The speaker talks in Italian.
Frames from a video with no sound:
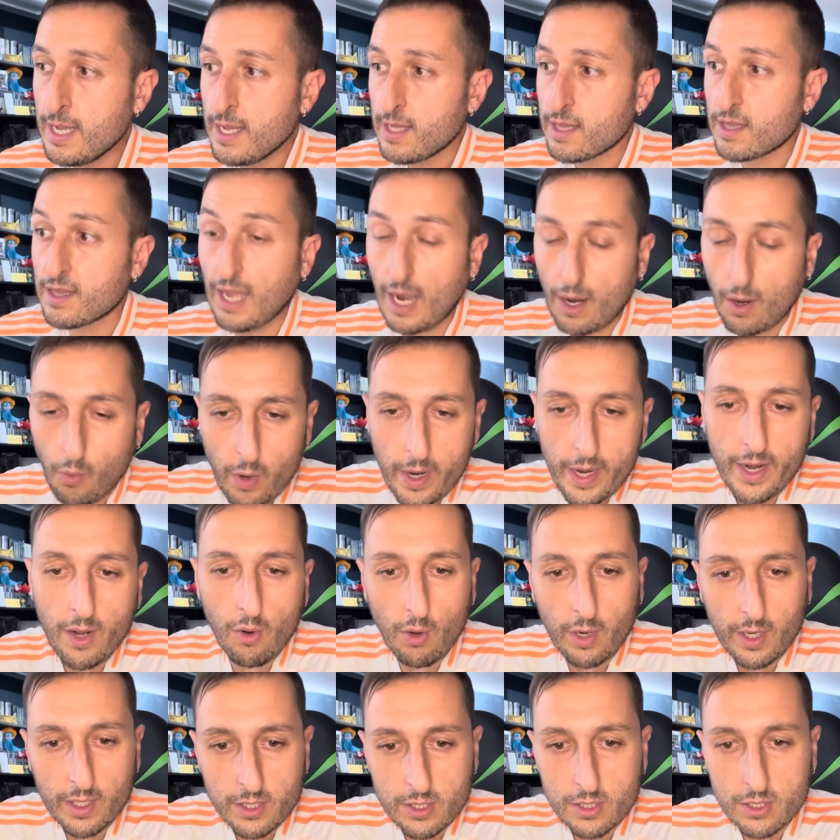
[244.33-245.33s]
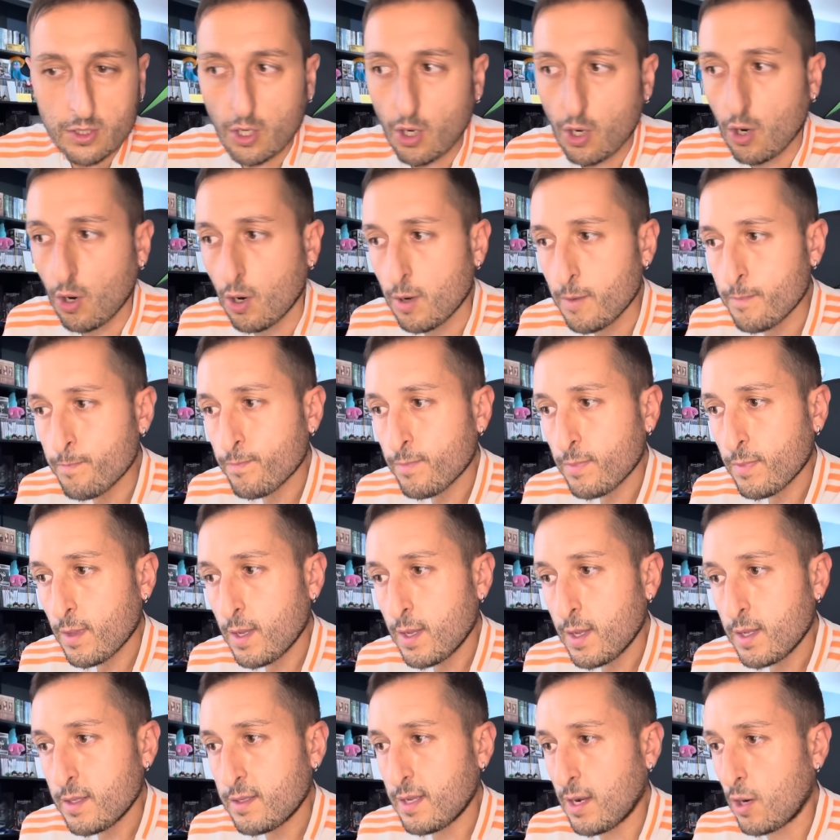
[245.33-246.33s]
da quello che so
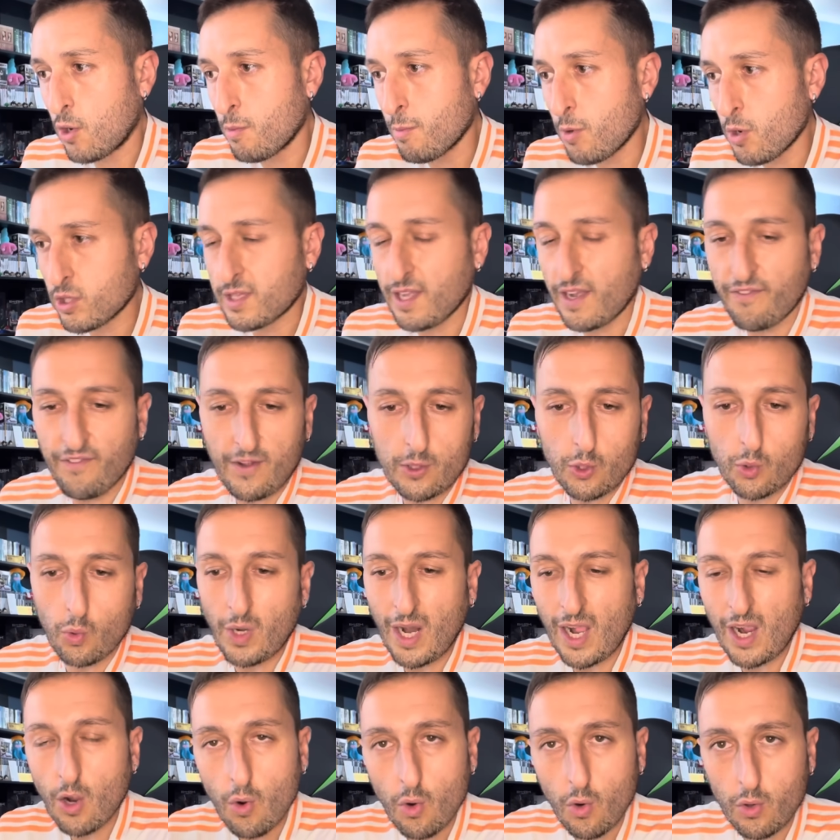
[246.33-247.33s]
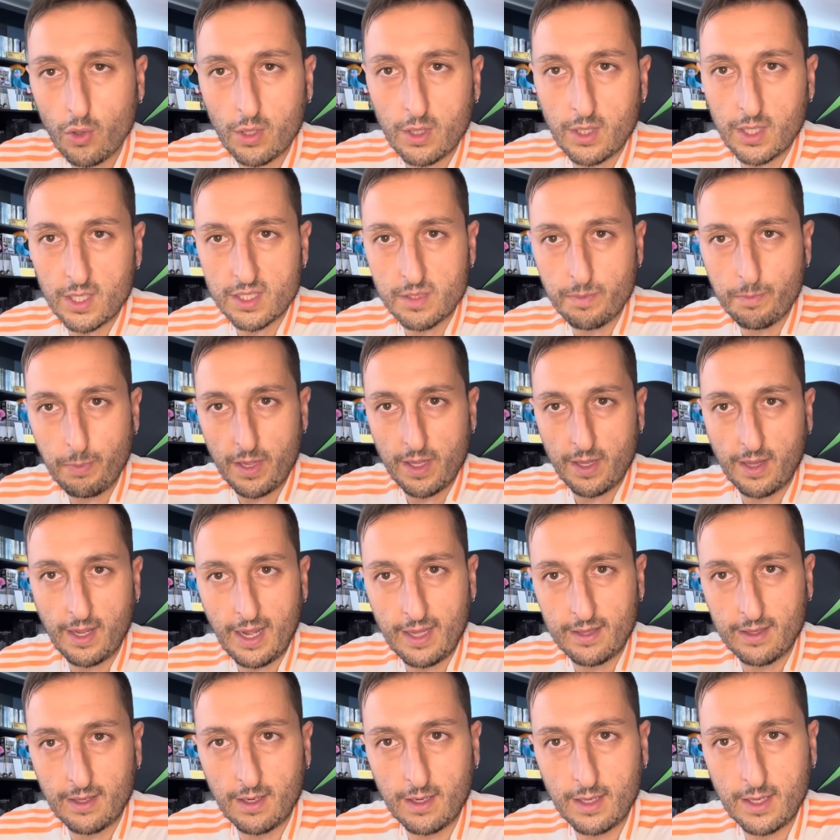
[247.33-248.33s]
Tiago Motta ha fatto una corte
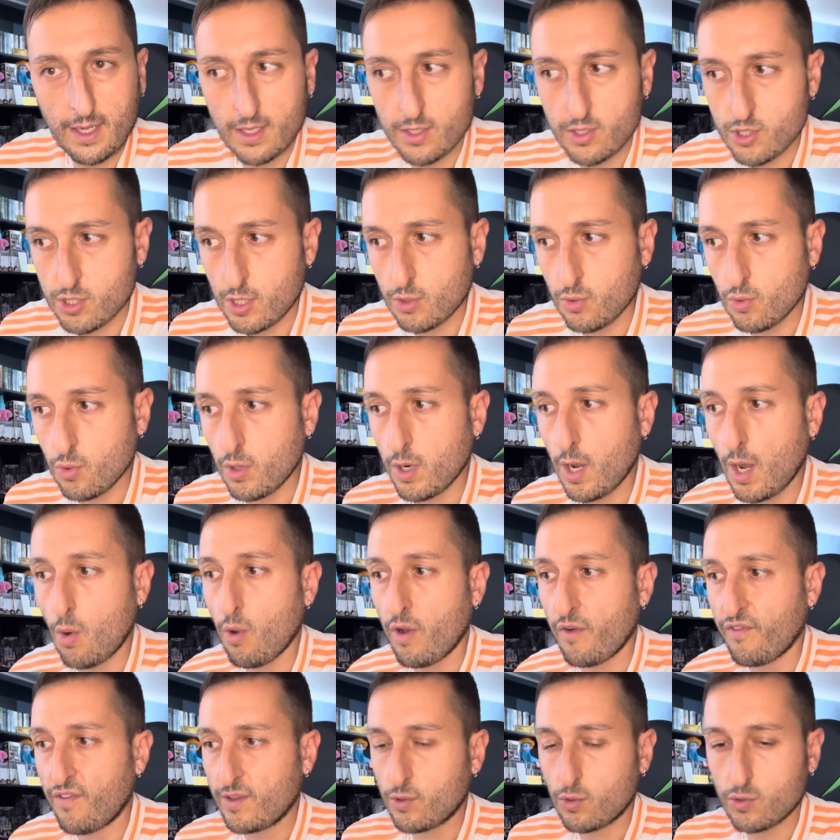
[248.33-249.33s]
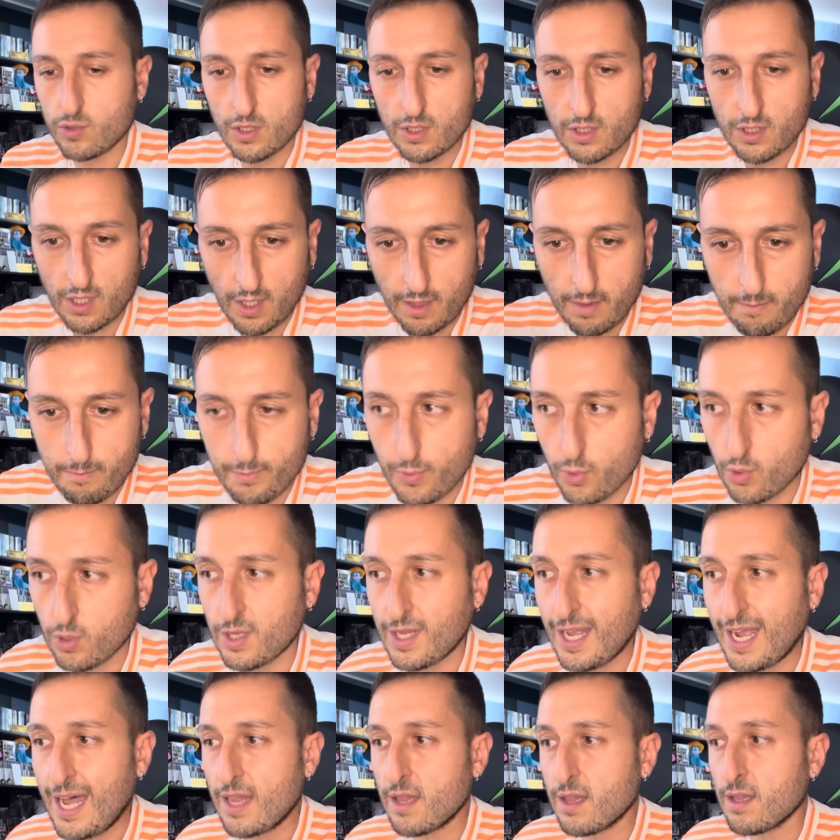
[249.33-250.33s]
spietata al calciatore, lo ha fatto sentire
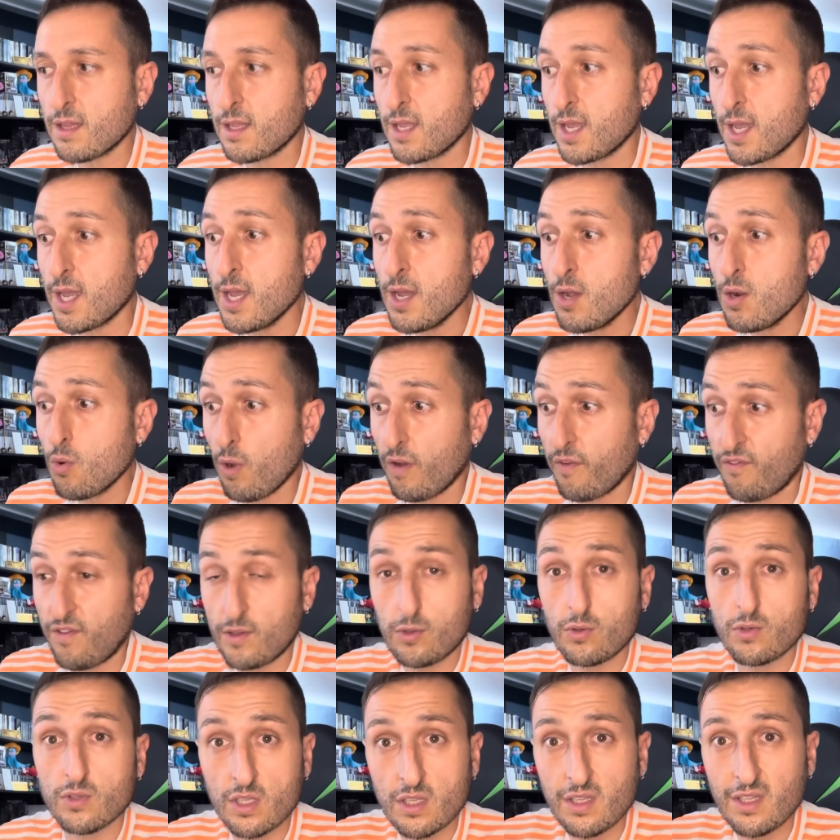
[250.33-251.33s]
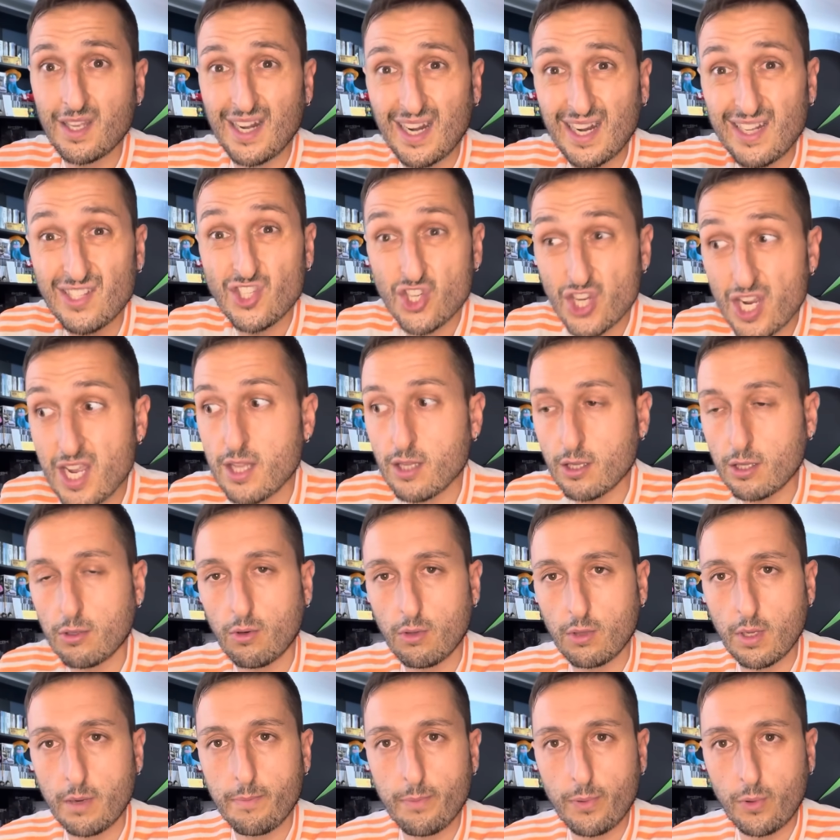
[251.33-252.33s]
importante, lo ha fatto sentire al
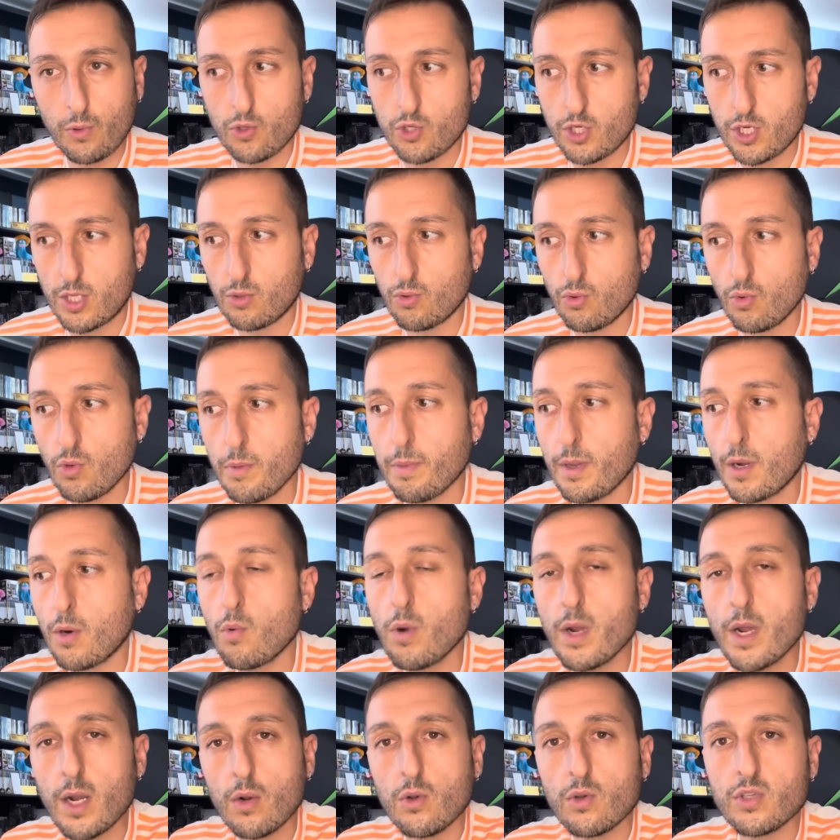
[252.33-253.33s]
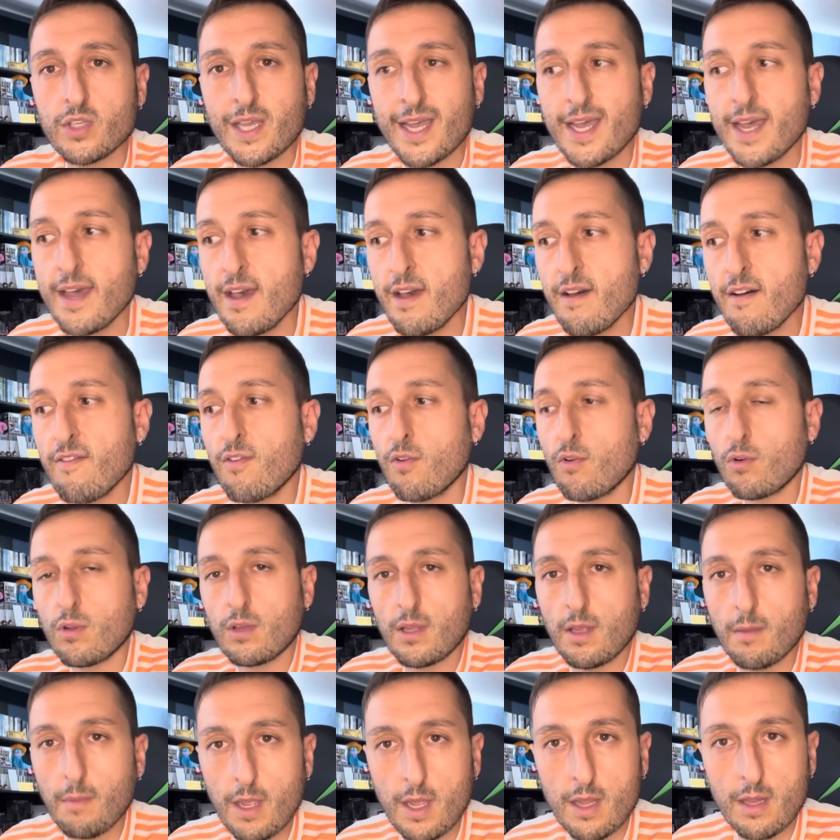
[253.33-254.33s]
centro del progetto, lui per quello si è
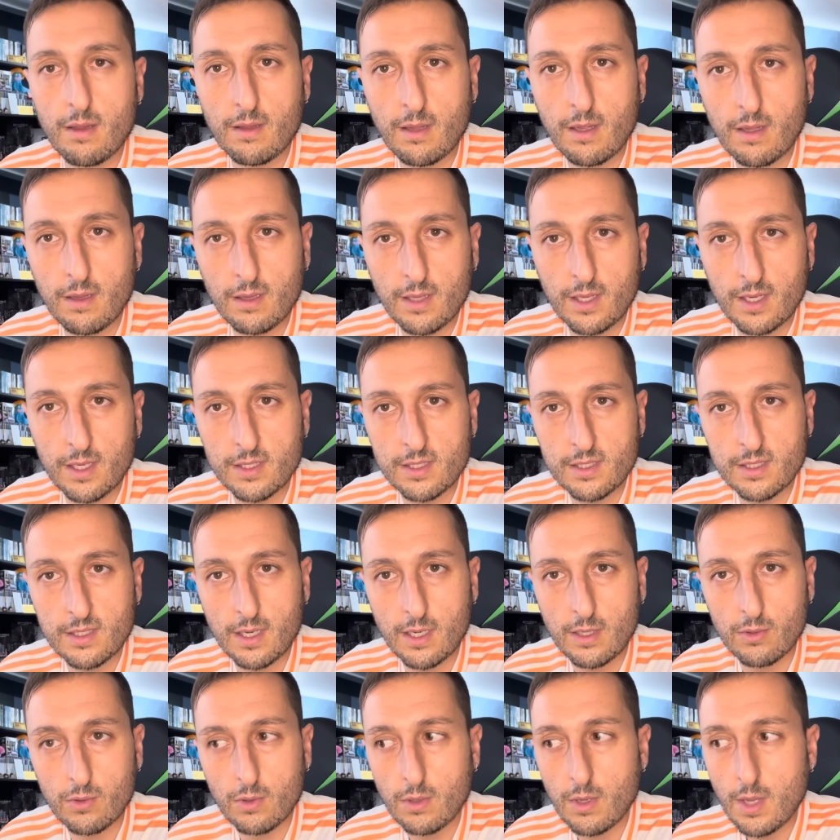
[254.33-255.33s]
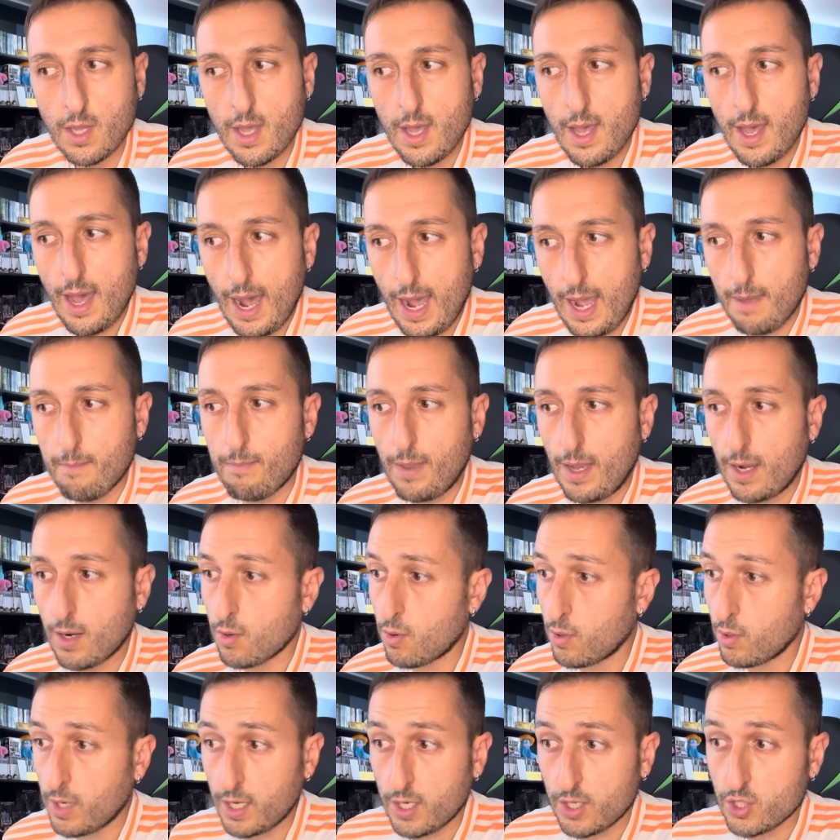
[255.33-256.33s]
fortemente interessato ai
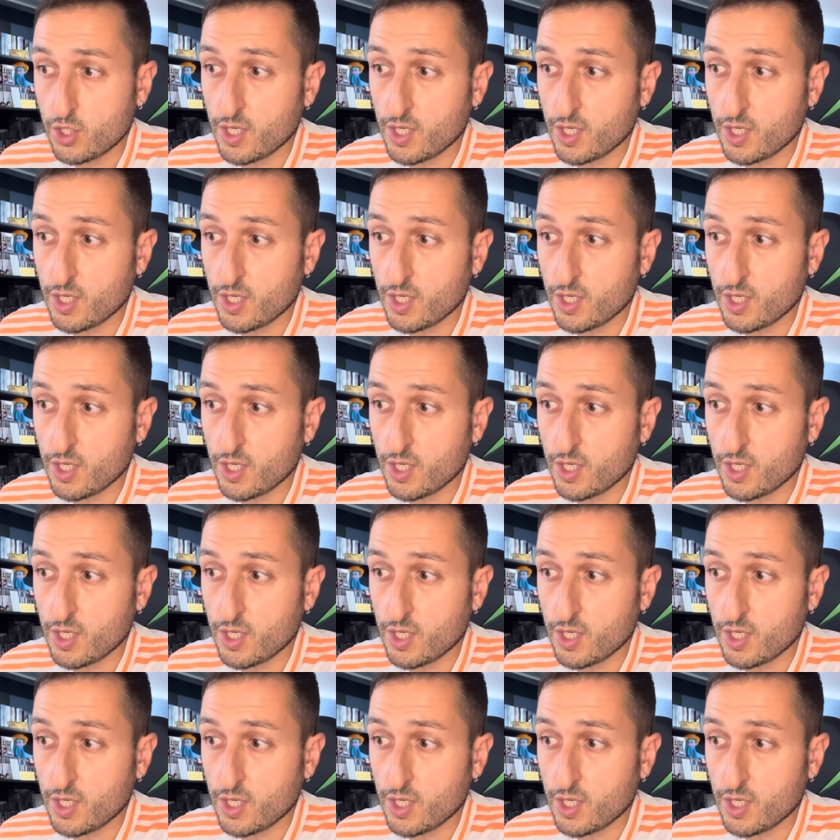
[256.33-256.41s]
bianconeri.